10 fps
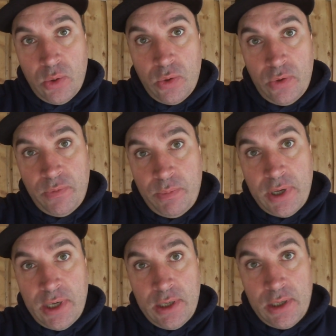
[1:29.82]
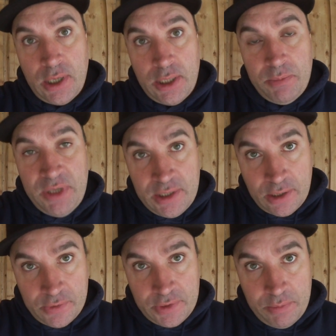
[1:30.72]
und bei einem nicht
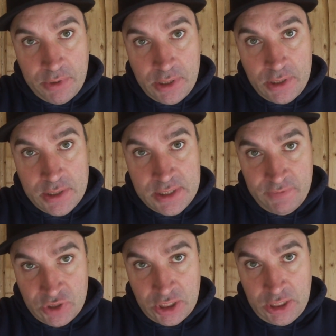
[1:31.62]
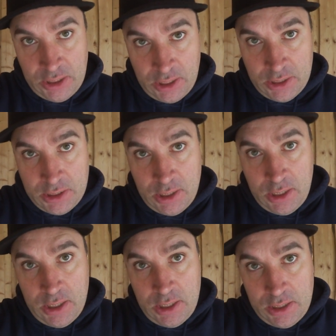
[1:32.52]
ausgebildeten ist die Wahrscheinlichkeit
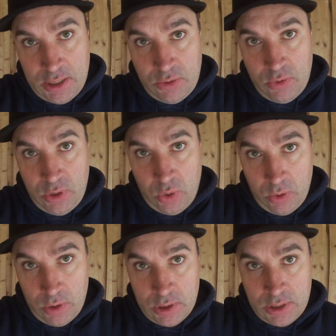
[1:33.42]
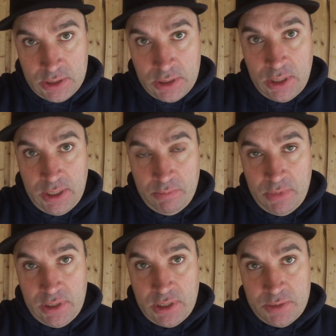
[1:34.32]
natürlich höher, dass er daneben
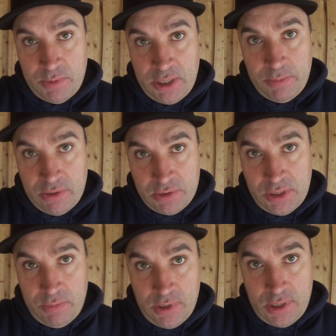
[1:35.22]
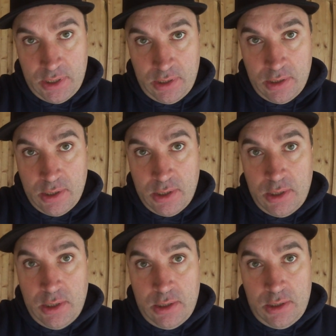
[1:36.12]
liegt, als bei einem ausgebildeten.
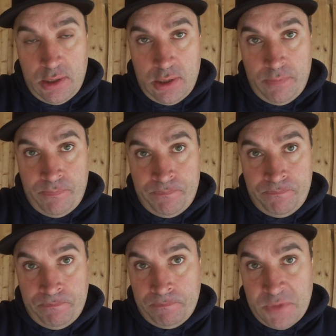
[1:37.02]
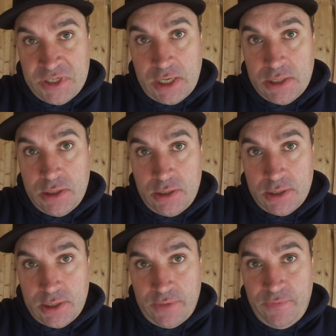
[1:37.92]
Ähm, das heißt nicht,
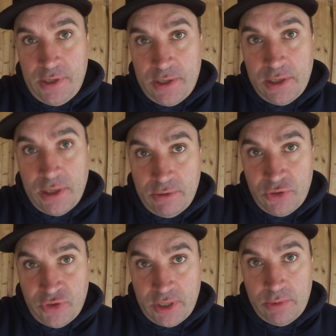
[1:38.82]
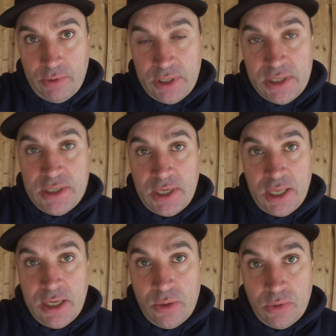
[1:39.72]
dass Anwälte nicht auch Entscheidungen nicht
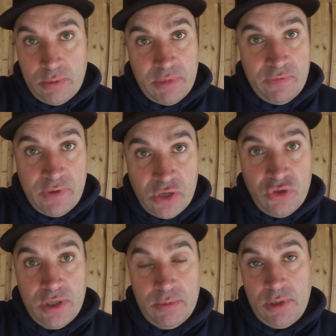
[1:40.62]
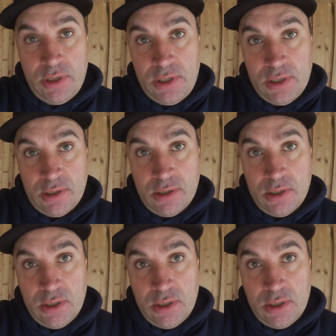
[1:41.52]
kennen oder mal falsch interpretieren.